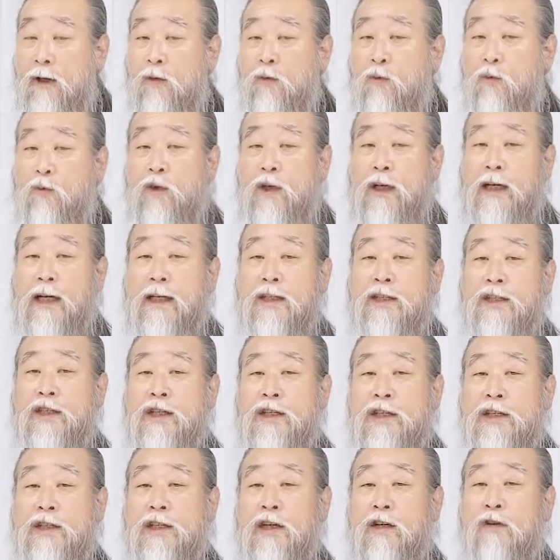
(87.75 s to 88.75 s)
우리가
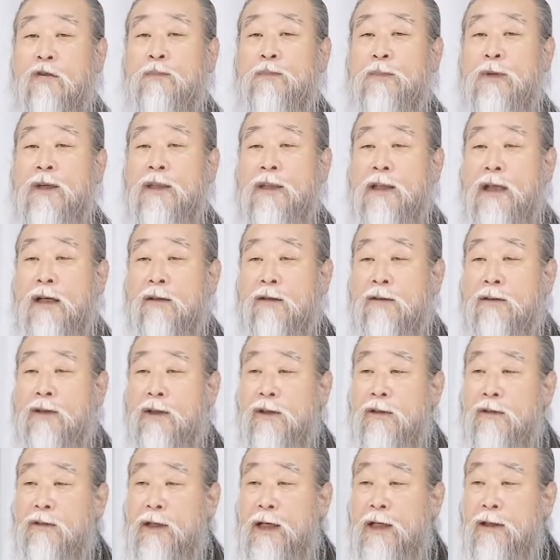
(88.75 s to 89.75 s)
진짜로 빛나는
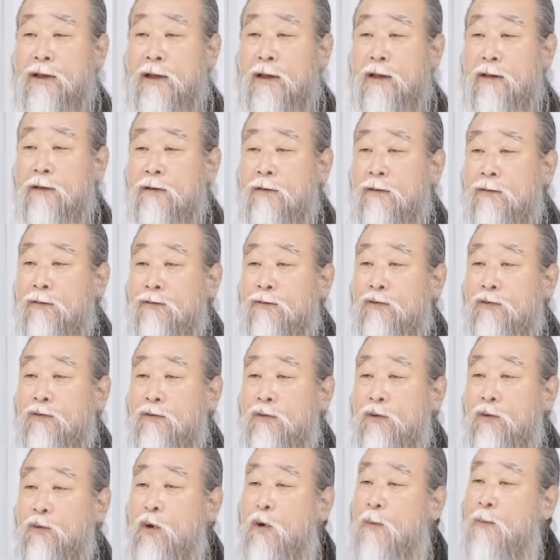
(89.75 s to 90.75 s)
일을 할 때는
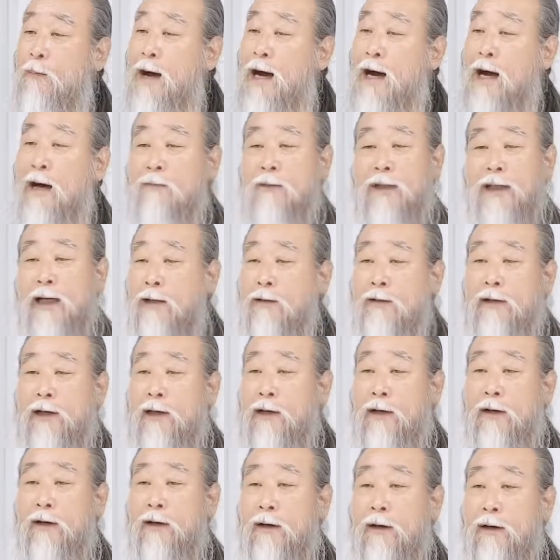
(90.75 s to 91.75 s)
누구를 원망하면 안
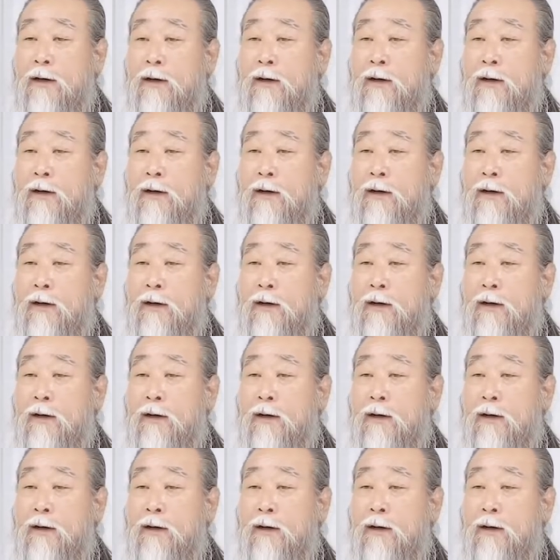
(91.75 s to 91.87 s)
돼요.